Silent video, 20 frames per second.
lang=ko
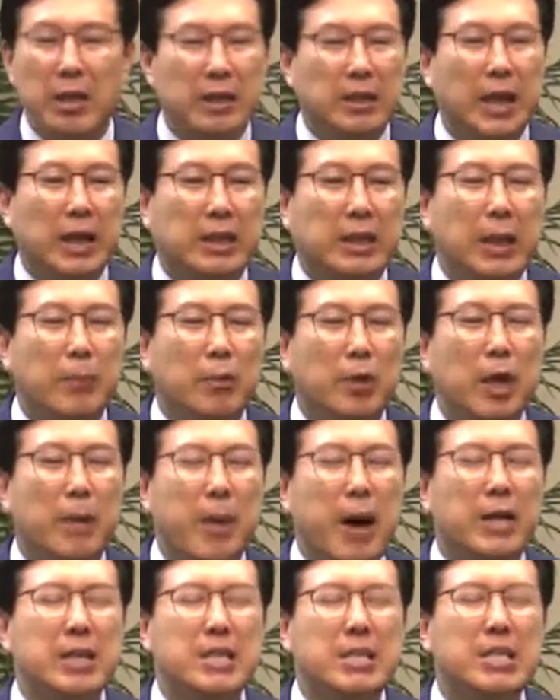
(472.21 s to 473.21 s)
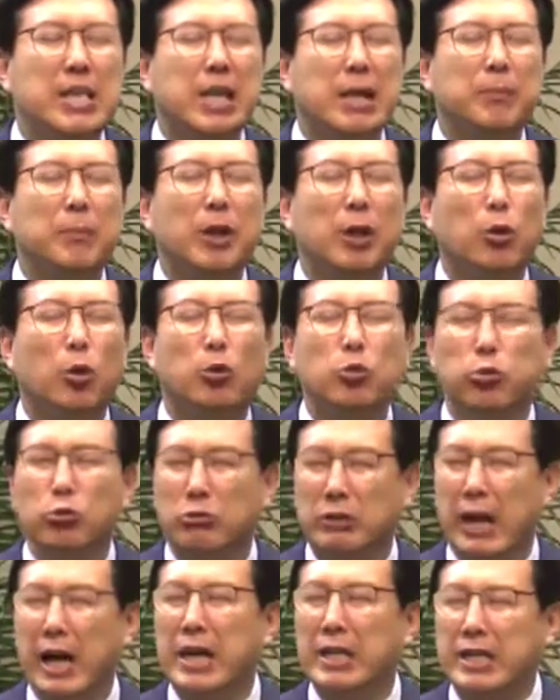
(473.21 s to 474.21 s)
나 때문에 많은 사람들이
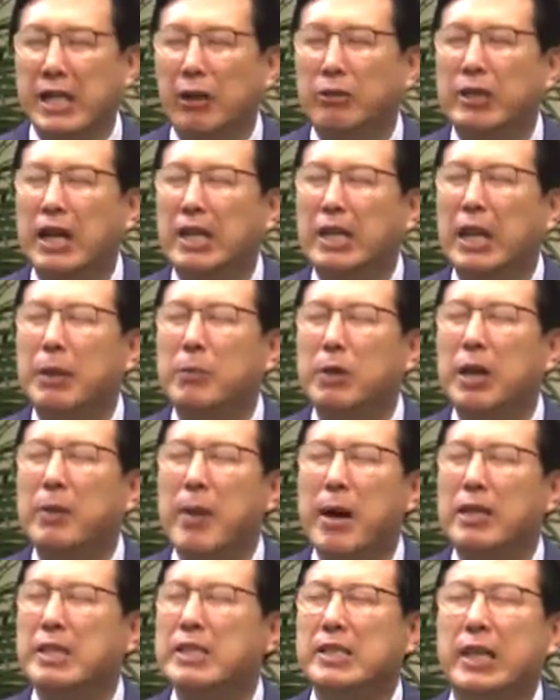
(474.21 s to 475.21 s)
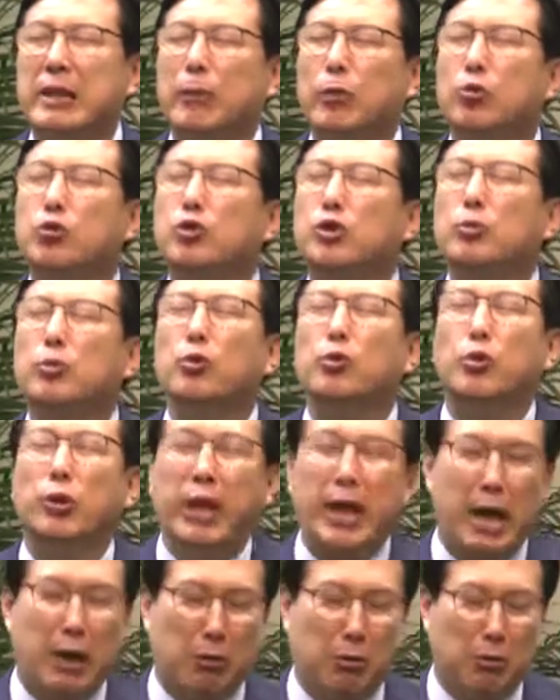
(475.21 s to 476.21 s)
고통당하지 않고 나 때문에 많은 사람들 웃음을
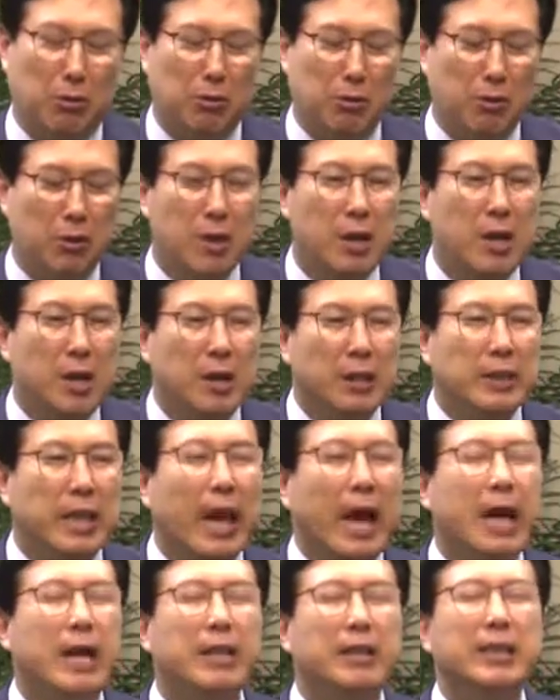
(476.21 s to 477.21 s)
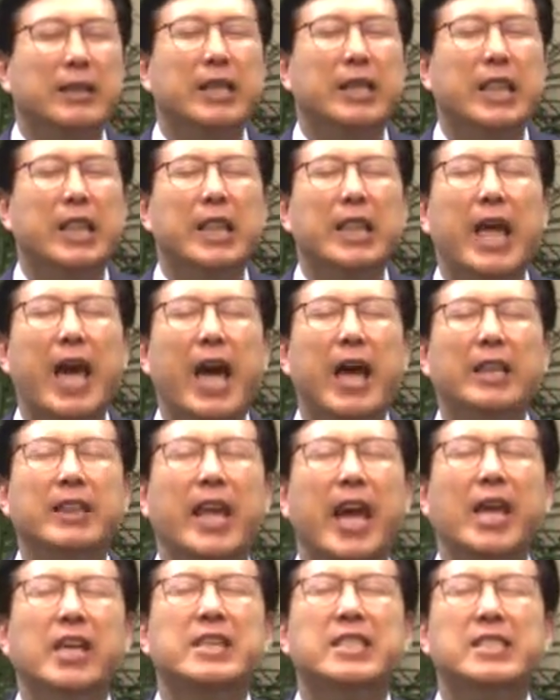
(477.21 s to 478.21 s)
웃게 하고 내가 내,
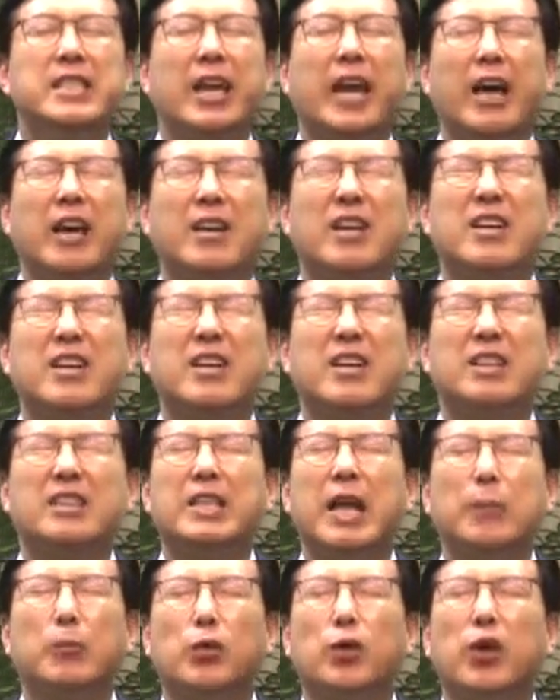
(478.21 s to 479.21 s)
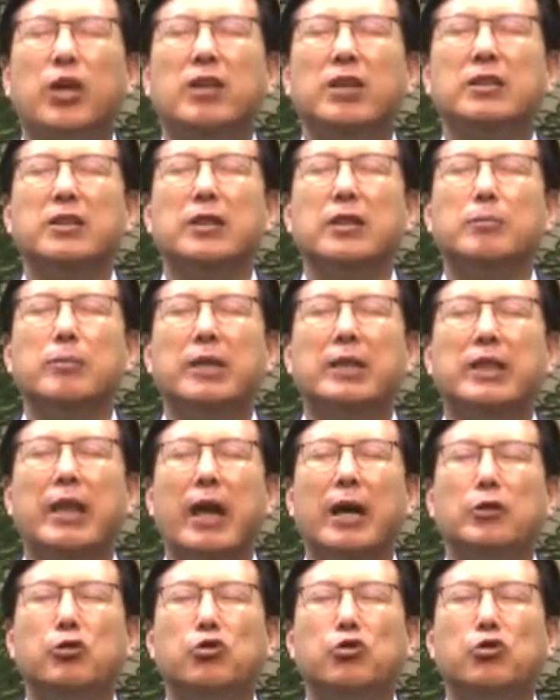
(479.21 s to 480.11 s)
내 인생의 큰 나무의 그늘 밑에